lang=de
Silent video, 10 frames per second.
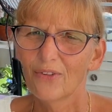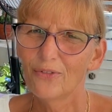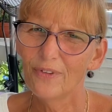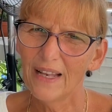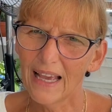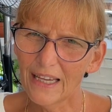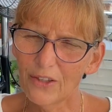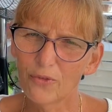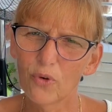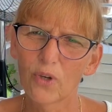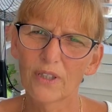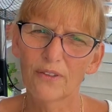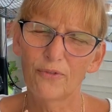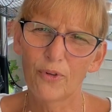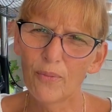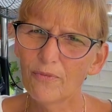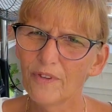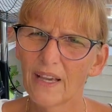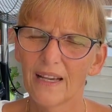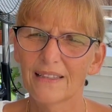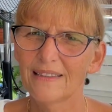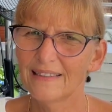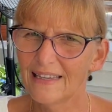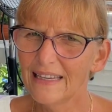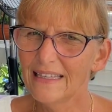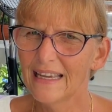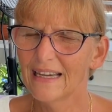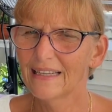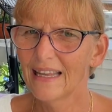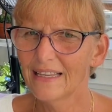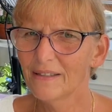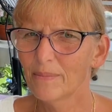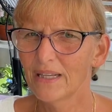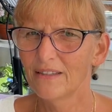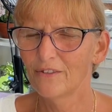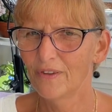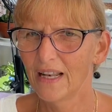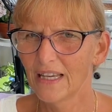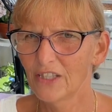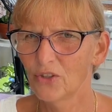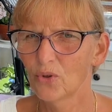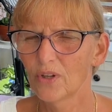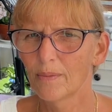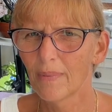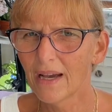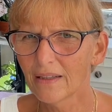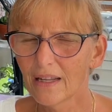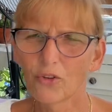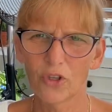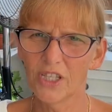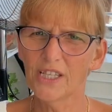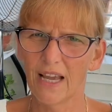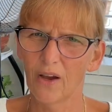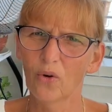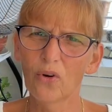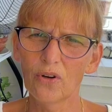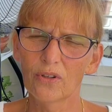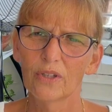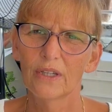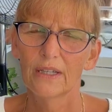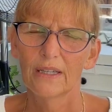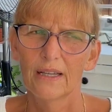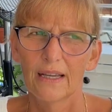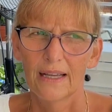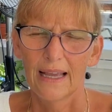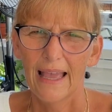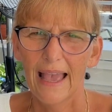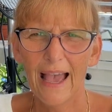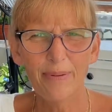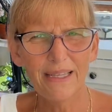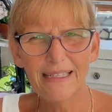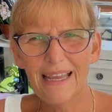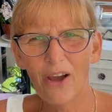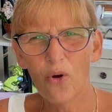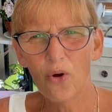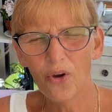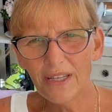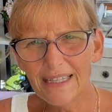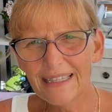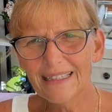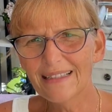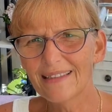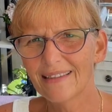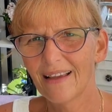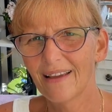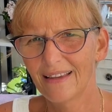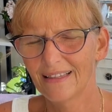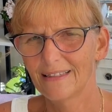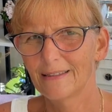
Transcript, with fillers: vielleicht vor fünf Jahren, zehn Jahren hätte man es vielleicht noch gemacht, also ich auch. Aber in der heutigen Zeit